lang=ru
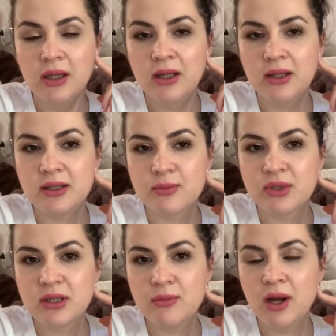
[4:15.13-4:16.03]
этим
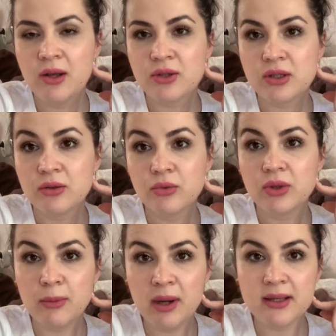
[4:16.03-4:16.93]
занимаются. Ну,
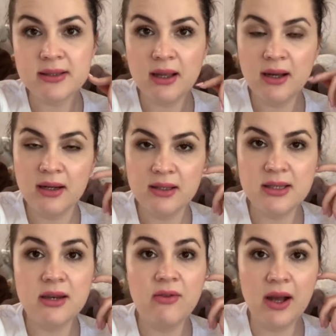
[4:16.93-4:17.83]
дома старые,
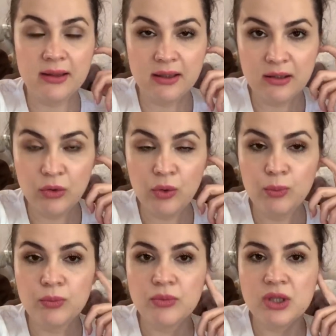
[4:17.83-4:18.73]
деревянный
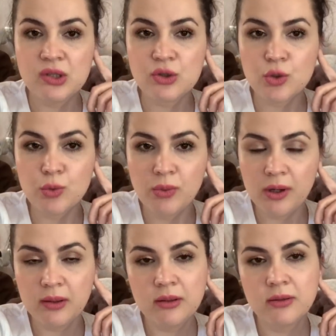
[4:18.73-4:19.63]
дом из
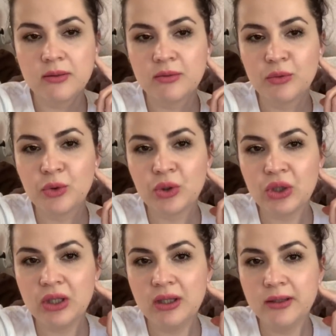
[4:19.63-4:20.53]
сруба, вот,
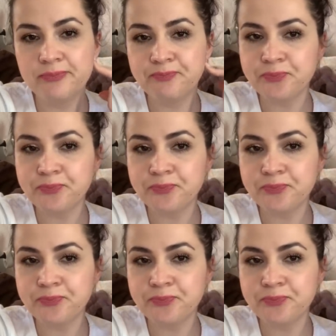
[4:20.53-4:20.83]
и